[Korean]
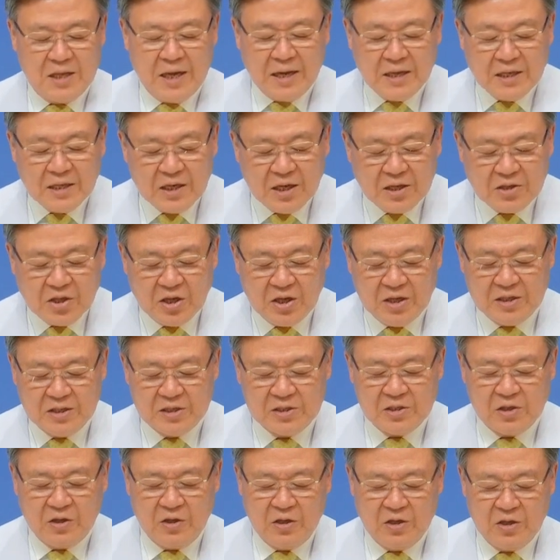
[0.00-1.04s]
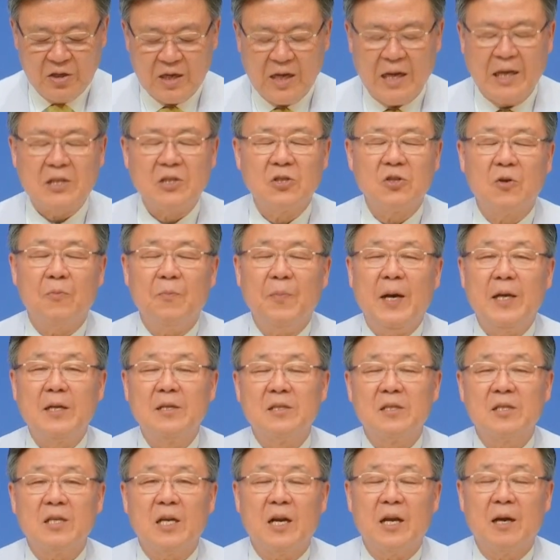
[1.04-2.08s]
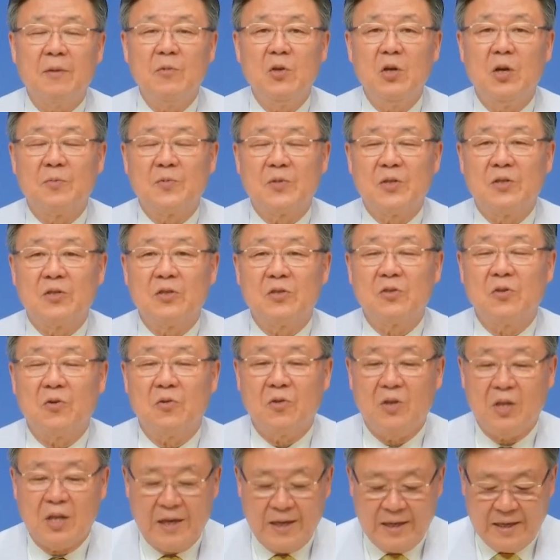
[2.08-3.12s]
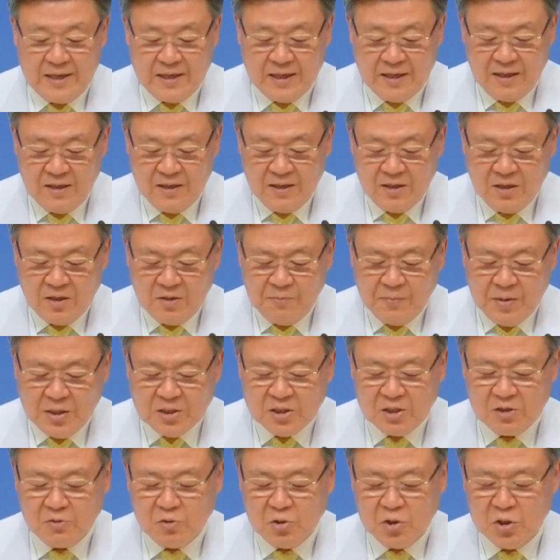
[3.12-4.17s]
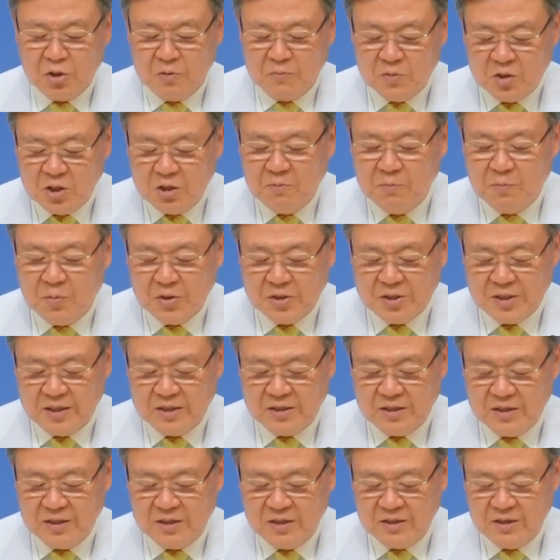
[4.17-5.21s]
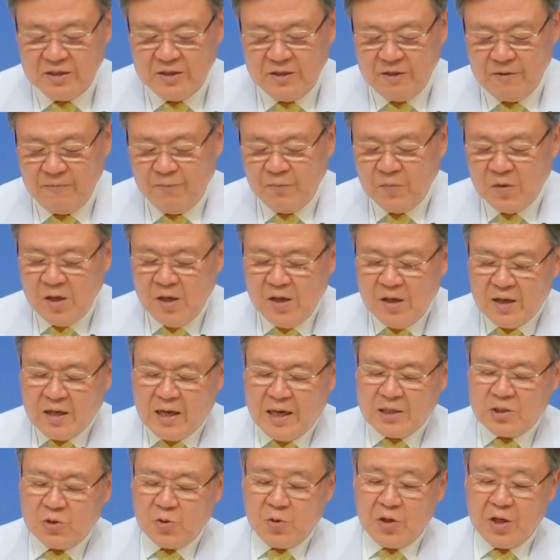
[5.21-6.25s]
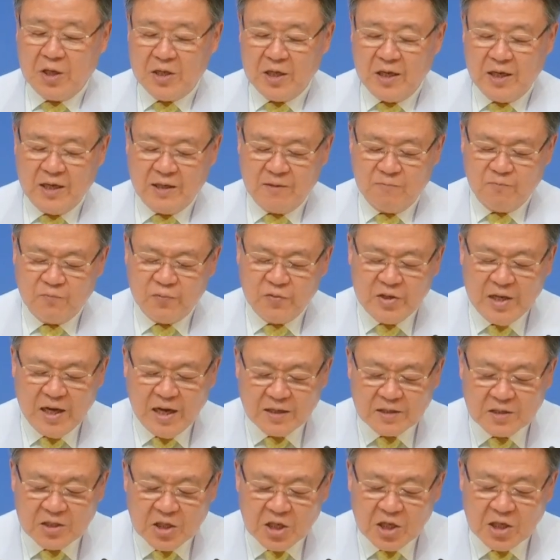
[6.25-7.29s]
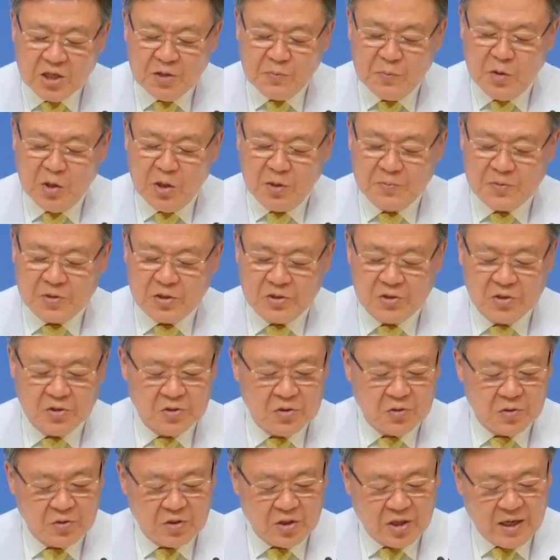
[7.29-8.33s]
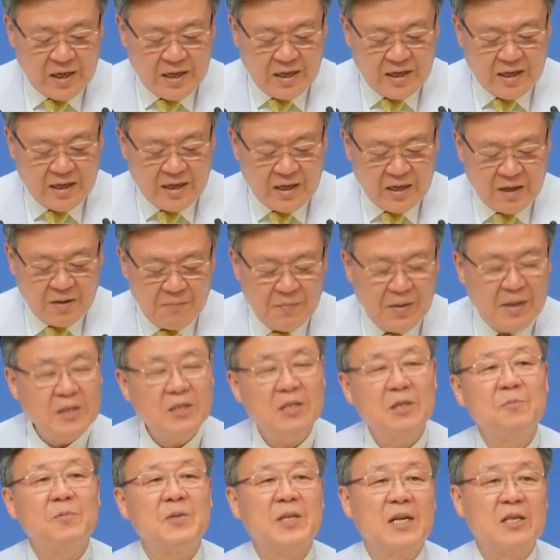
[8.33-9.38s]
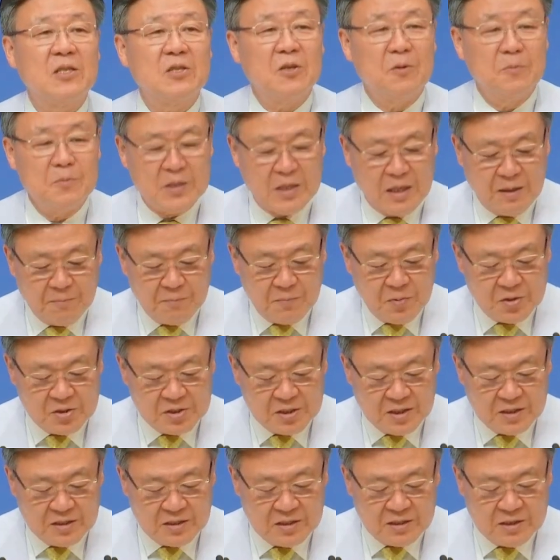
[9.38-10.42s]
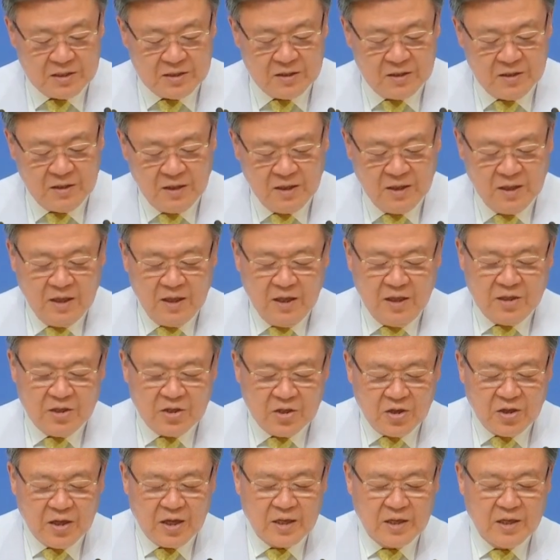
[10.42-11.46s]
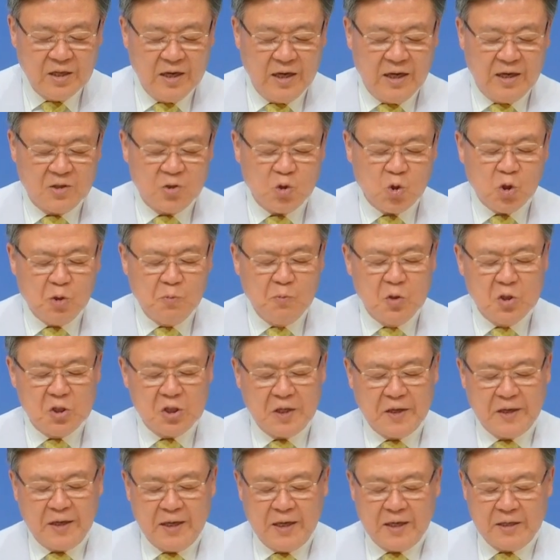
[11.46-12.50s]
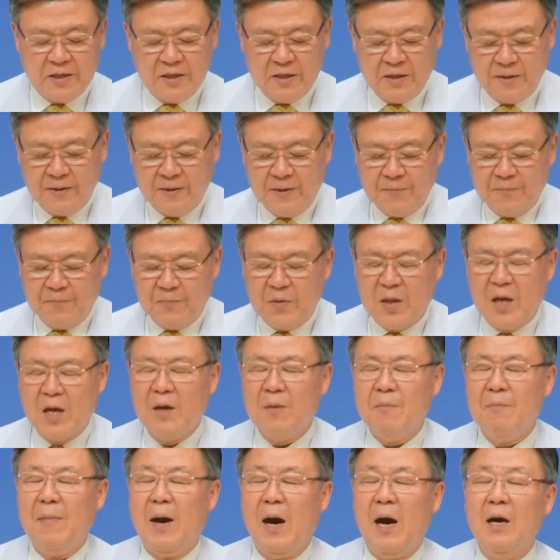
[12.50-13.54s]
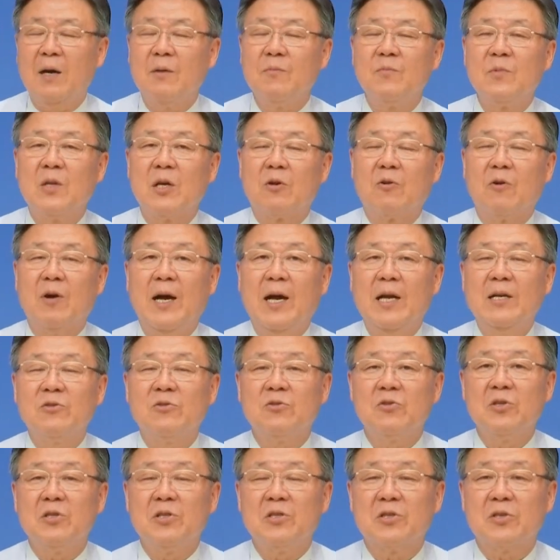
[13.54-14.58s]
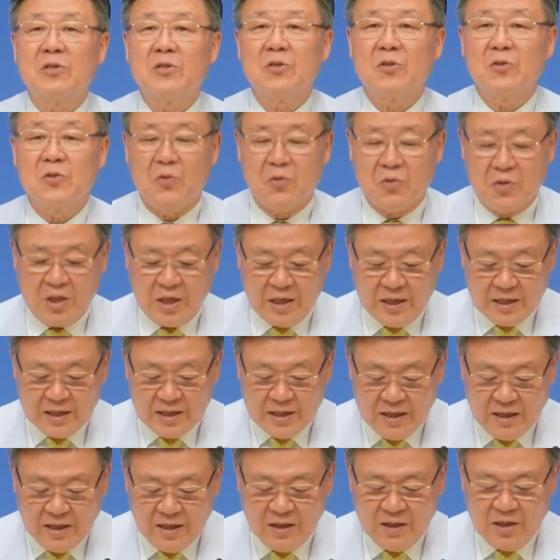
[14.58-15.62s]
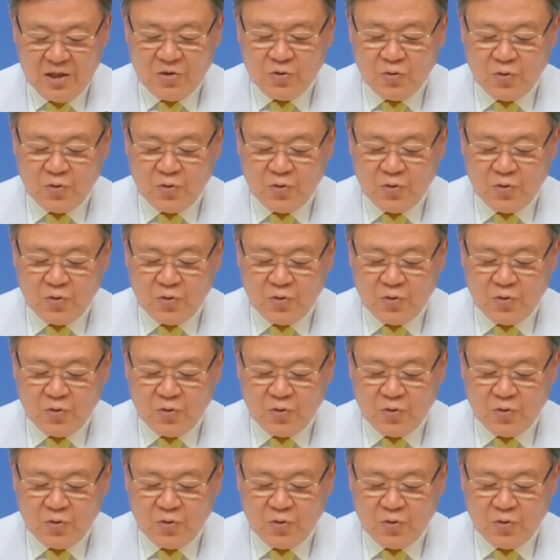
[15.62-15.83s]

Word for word: 내일에 대해서 간섭하는 사람이 없어서 좋다. 89.7%, 가족에 대한 부양 책임이 없어서 좋다 84.3%, 여행이나 취미 생활을 내 마음대로 할 수 있어서 좋다가